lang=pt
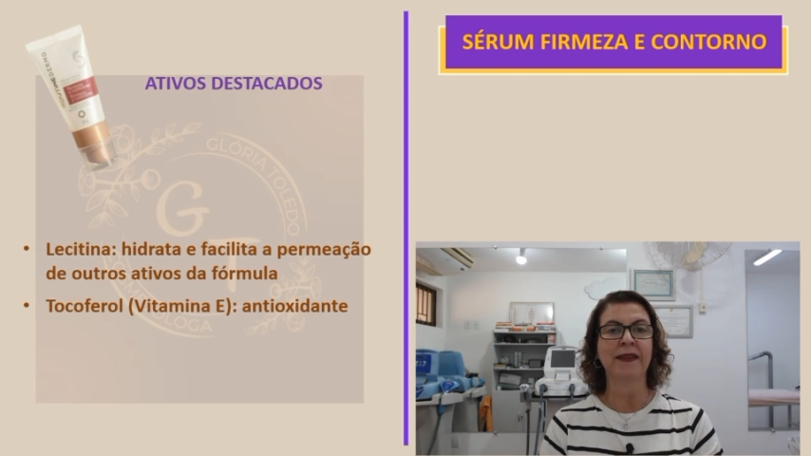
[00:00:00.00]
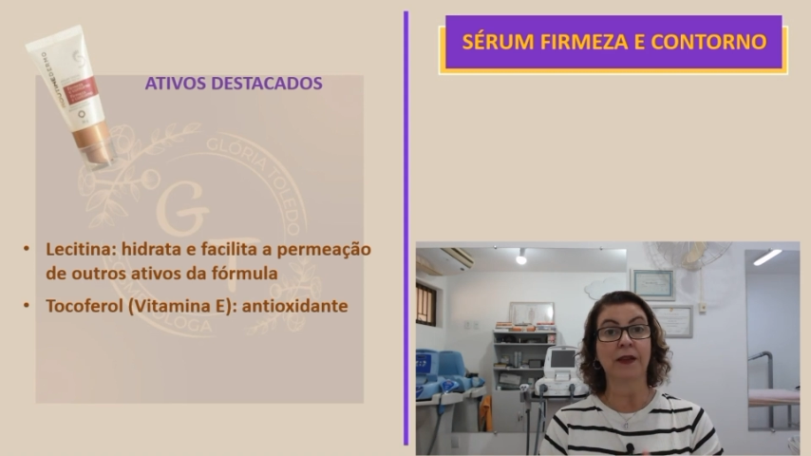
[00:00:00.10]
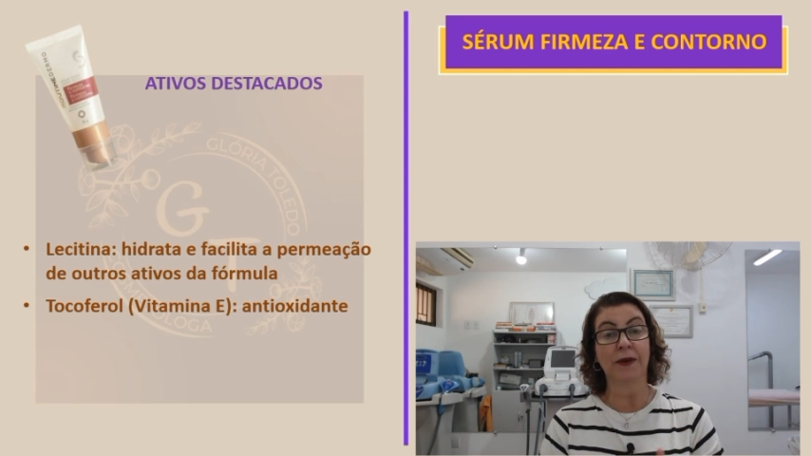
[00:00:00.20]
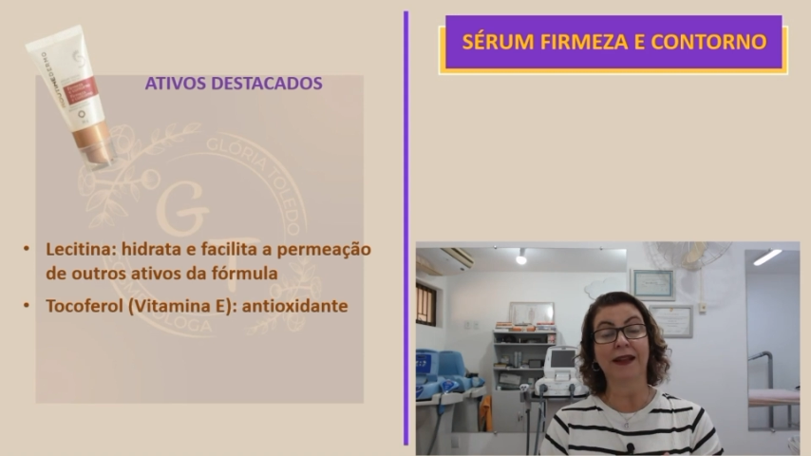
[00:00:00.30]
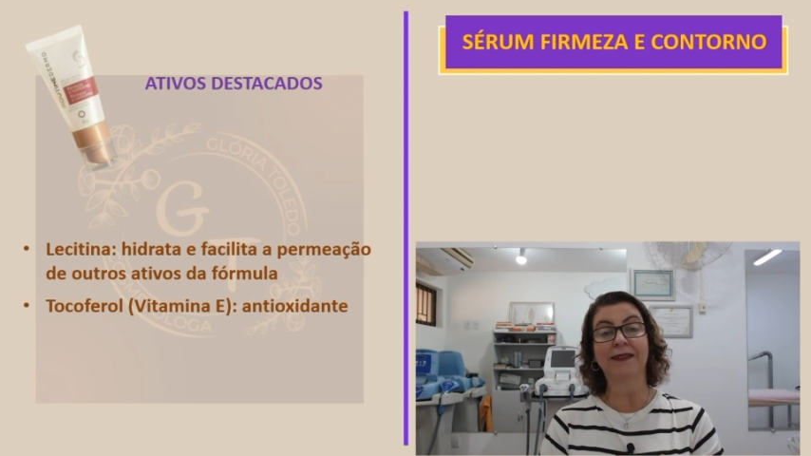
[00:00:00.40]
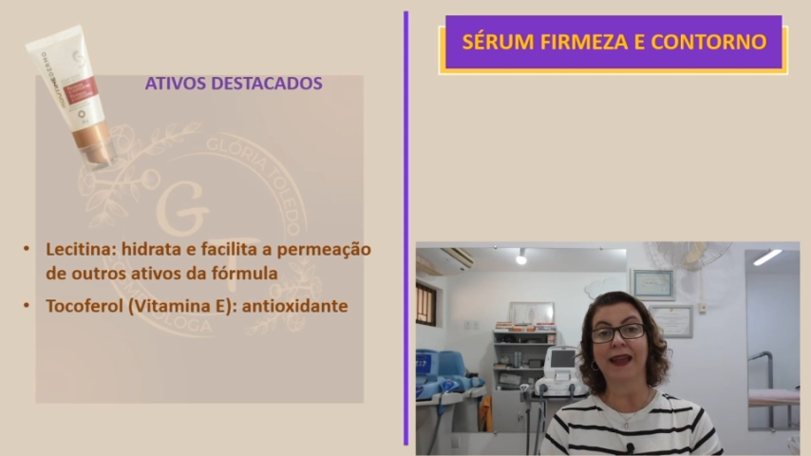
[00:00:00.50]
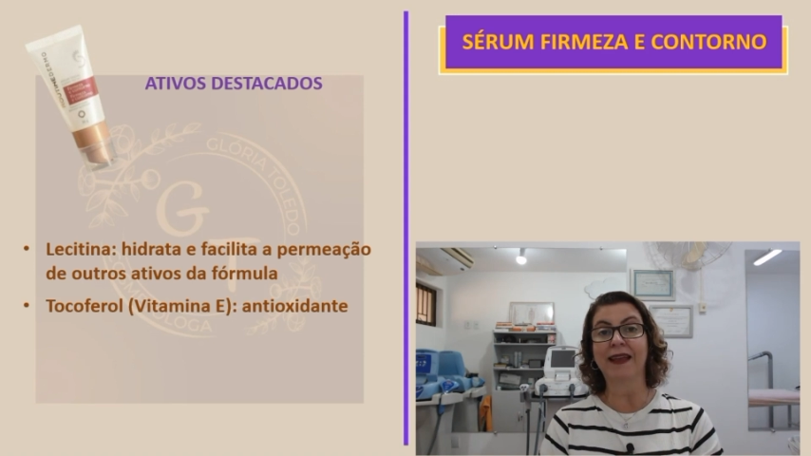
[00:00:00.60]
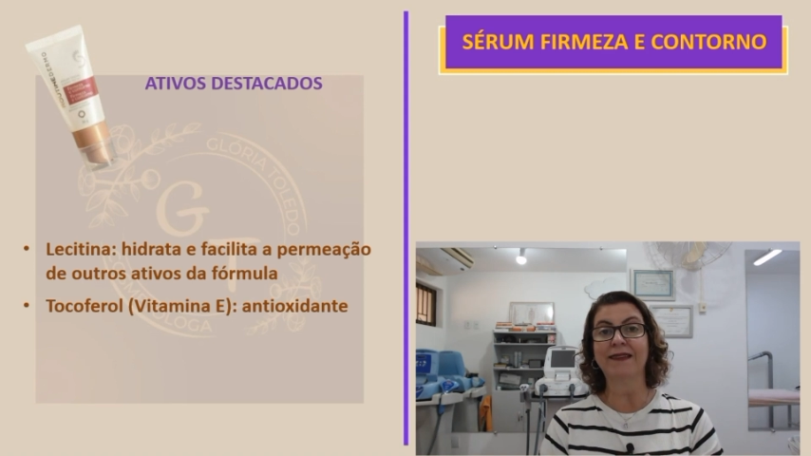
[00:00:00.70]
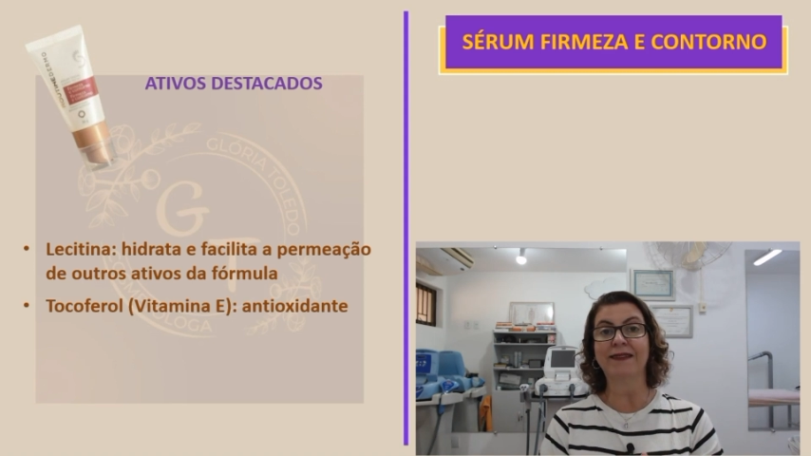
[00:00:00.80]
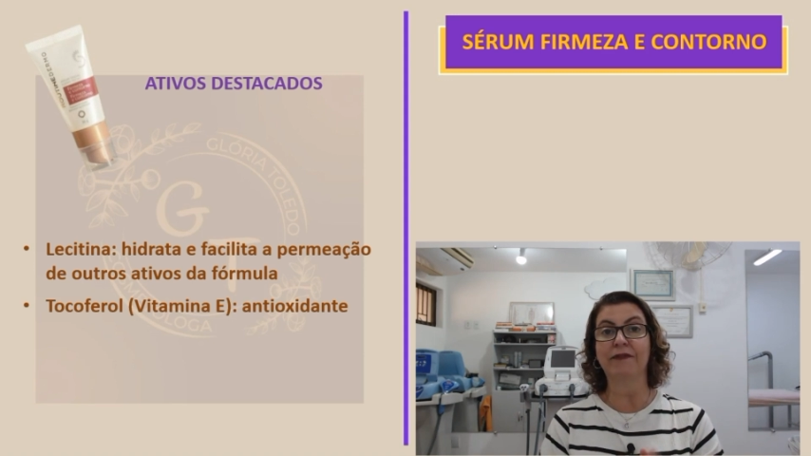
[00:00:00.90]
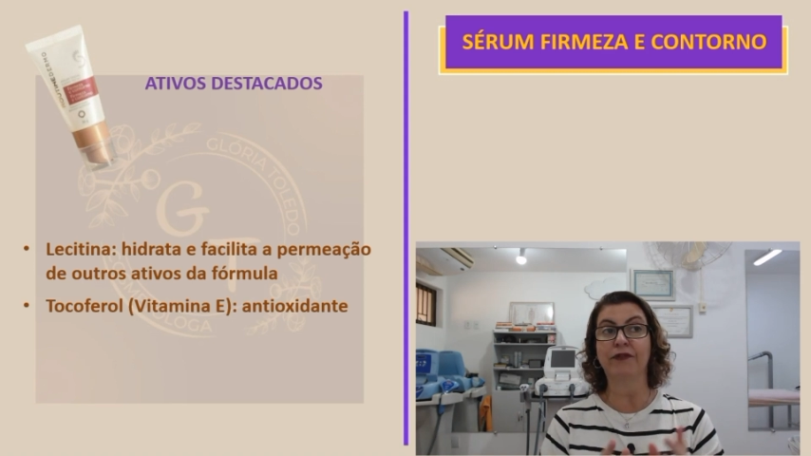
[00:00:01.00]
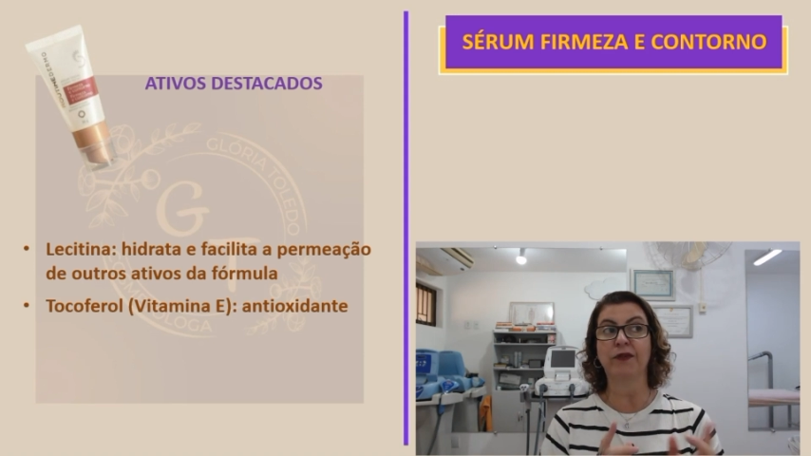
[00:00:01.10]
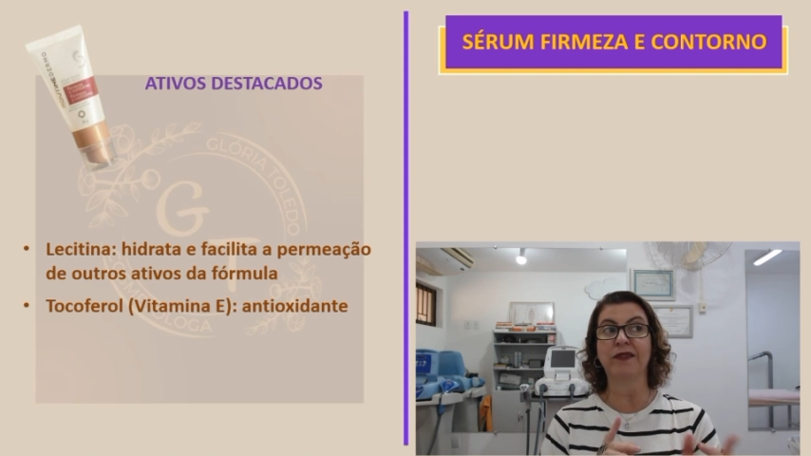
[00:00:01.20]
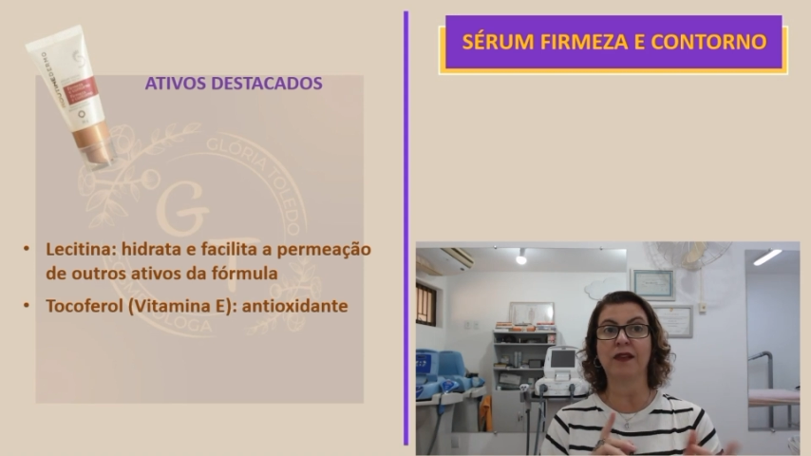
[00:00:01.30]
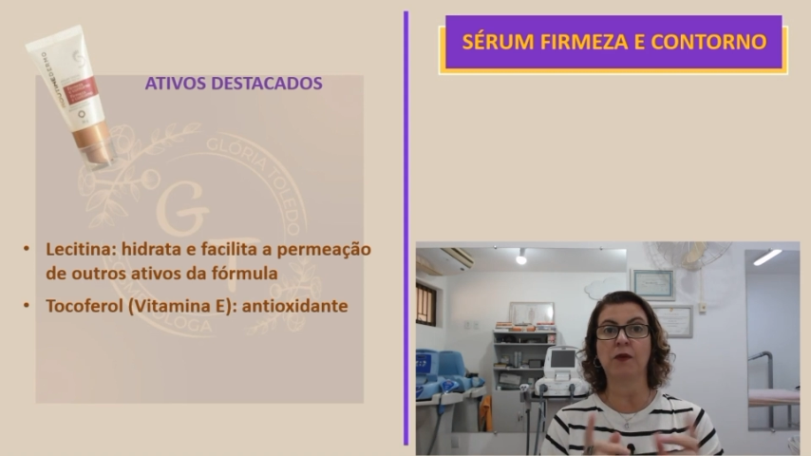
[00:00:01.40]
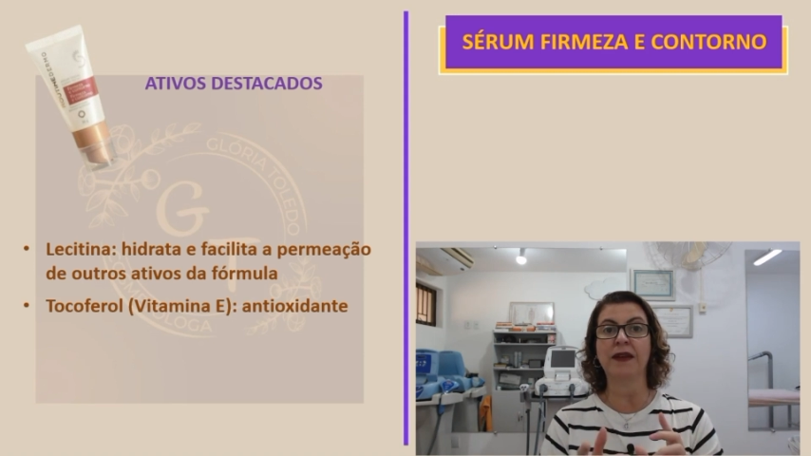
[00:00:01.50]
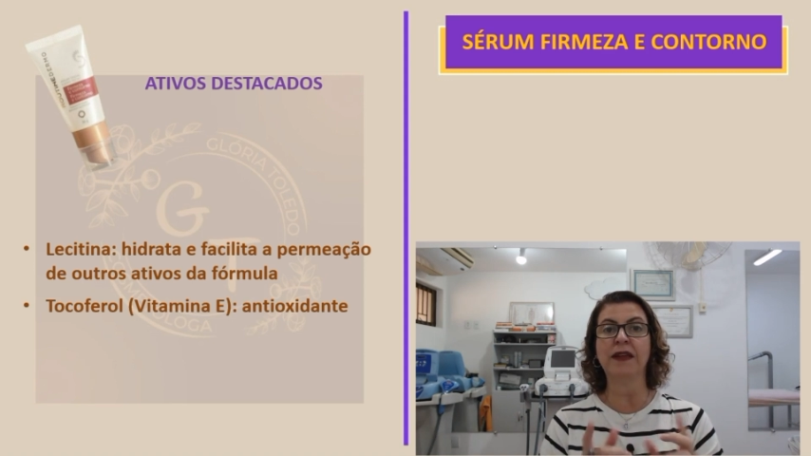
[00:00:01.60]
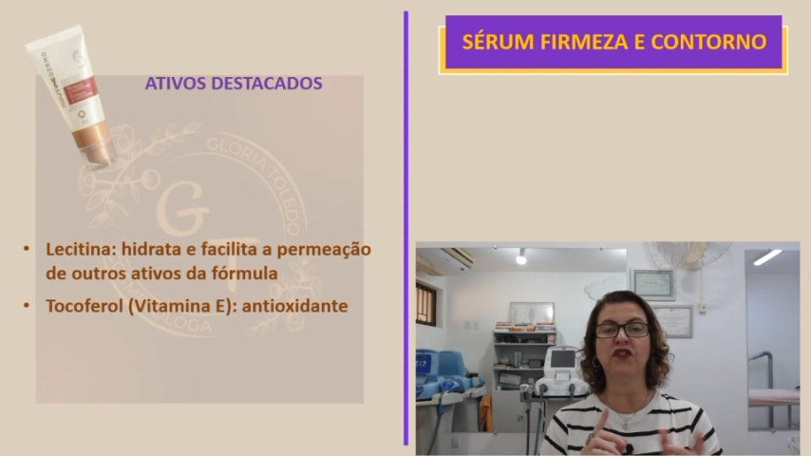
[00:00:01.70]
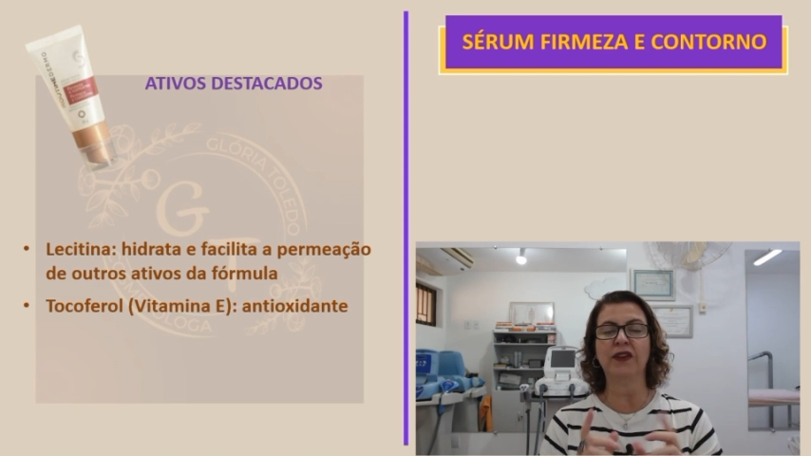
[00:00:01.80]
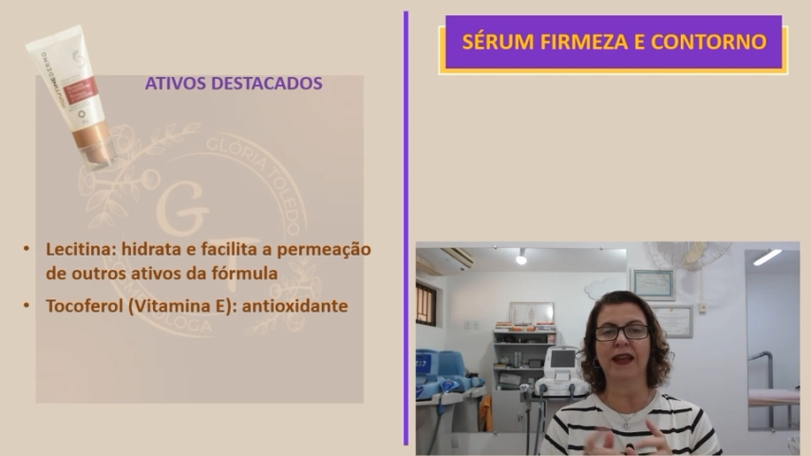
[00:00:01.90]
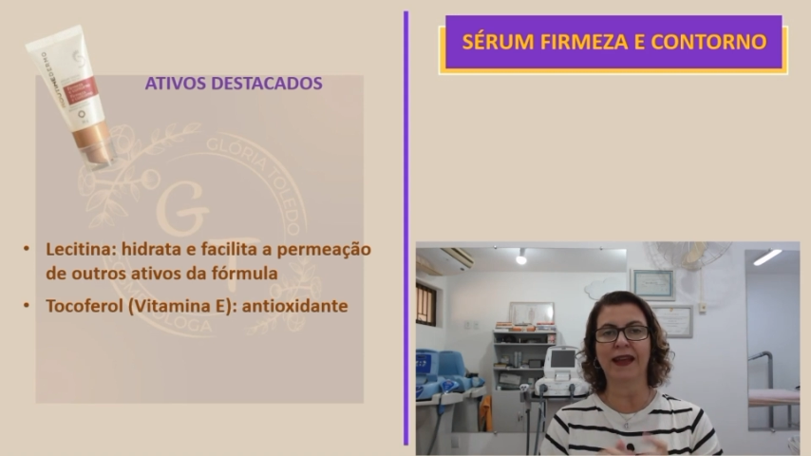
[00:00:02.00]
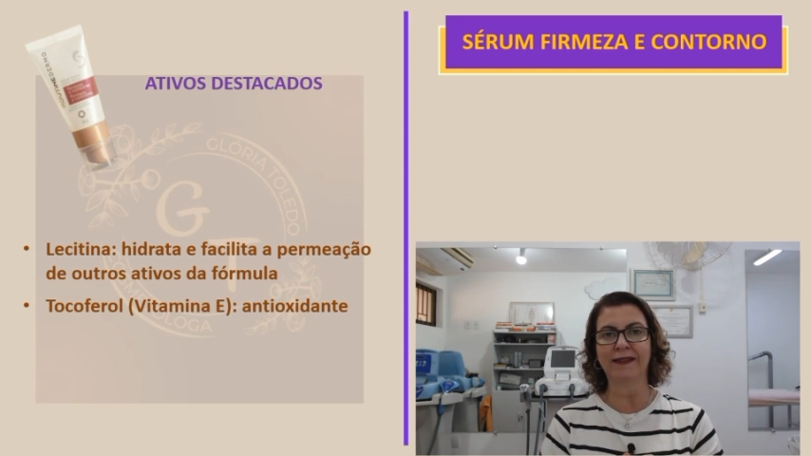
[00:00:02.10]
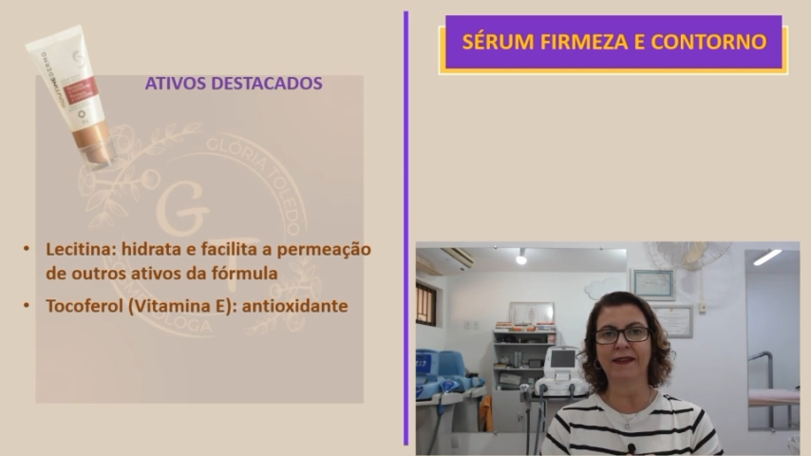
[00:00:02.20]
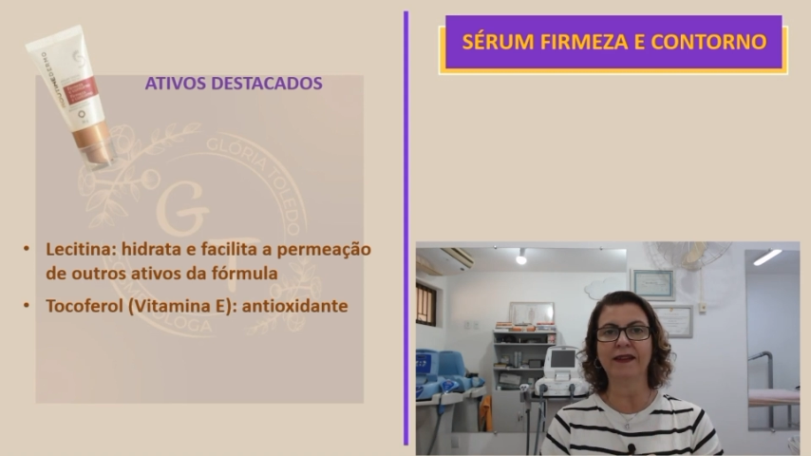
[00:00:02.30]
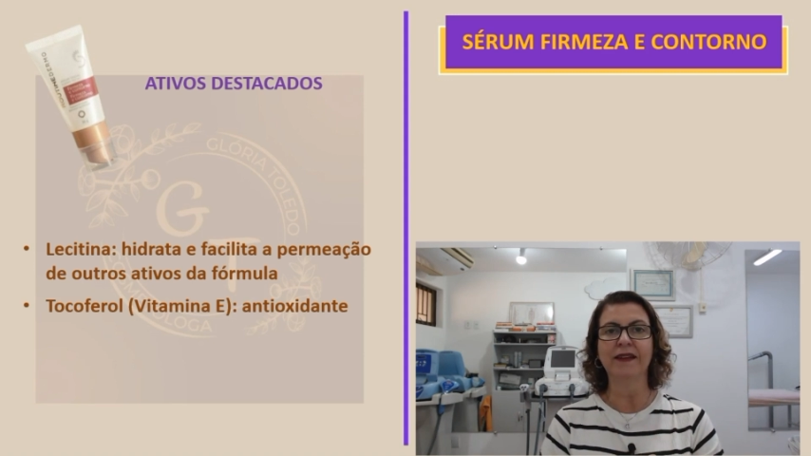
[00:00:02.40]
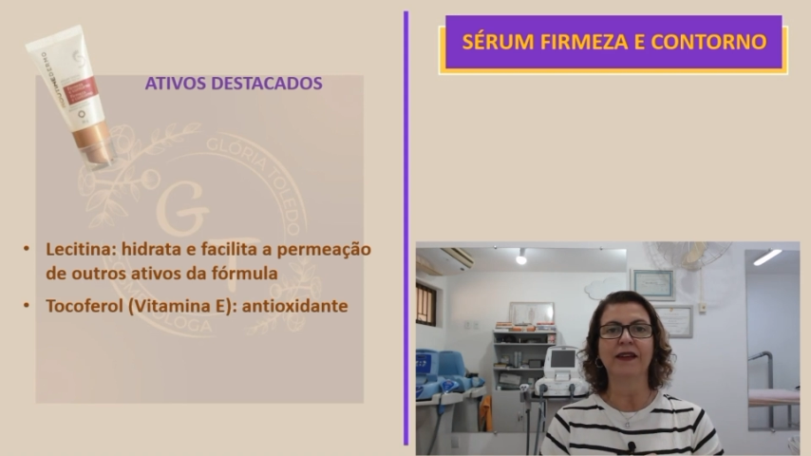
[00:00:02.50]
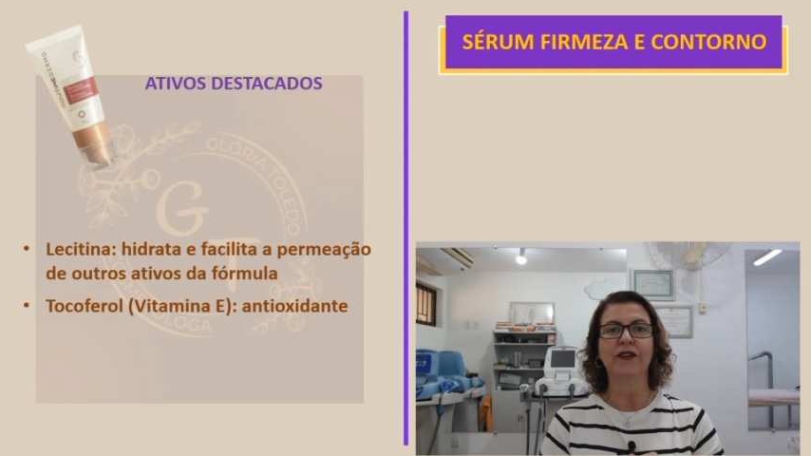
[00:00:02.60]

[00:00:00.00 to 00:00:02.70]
Então ela tem essa função indireta